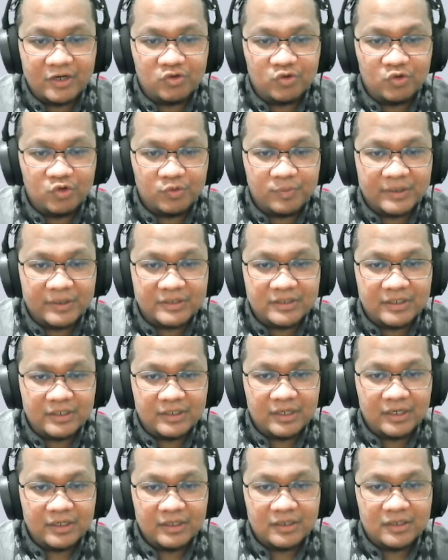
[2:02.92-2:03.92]
dulu
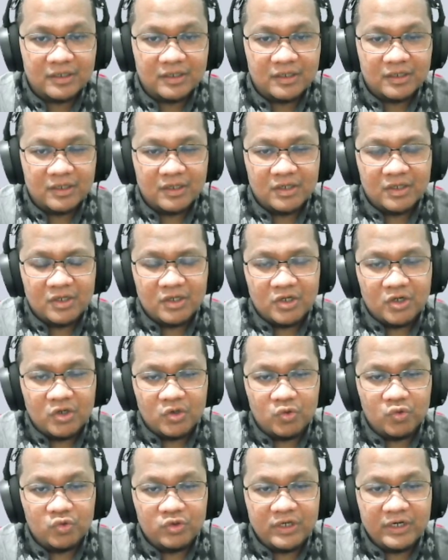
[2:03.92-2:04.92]
pastinya.
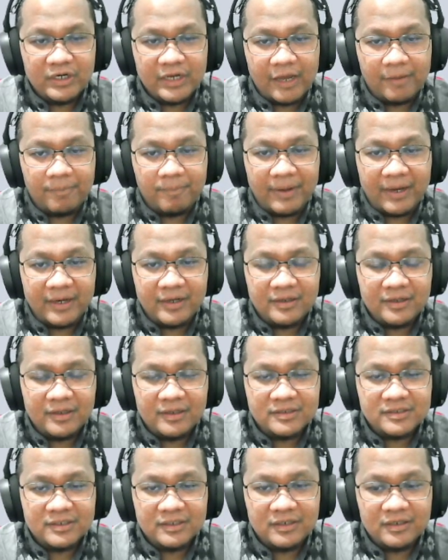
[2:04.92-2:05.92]
Udin ngapain di
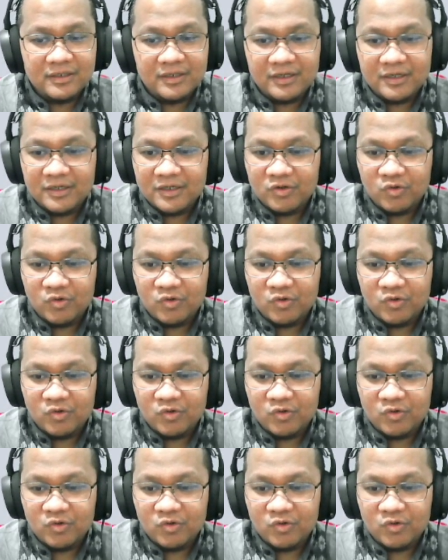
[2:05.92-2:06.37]
sini Din?